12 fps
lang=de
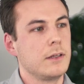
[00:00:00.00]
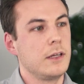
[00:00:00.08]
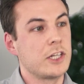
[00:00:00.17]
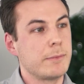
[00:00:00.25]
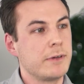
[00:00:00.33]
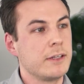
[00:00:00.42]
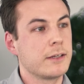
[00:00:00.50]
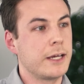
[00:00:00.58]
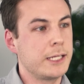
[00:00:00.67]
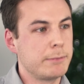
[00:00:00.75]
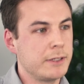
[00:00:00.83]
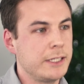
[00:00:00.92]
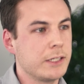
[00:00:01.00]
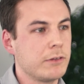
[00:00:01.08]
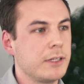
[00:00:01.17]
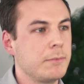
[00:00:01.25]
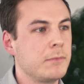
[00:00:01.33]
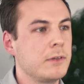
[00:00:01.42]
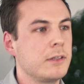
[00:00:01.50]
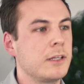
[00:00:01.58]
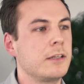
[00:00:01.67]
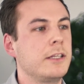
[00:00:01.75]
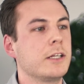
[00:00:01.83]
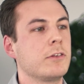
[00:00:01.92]
Ich arbeite gerne bei Tecosim, da
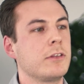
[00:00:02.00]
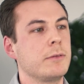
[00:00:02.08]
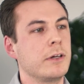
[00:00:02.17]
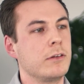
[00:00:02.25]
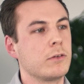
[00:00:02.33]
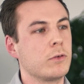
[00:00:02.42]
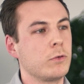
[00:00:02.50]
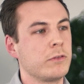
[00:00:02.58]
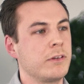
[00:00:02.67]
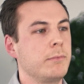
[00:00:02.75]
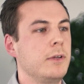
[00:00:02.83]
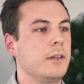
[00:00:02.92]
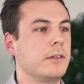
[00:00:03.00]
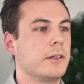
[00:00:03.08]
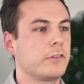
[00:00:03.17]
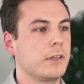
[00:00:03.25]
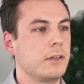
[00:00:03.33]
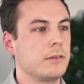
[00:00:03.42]
Tecosim eine große Familie darstellt.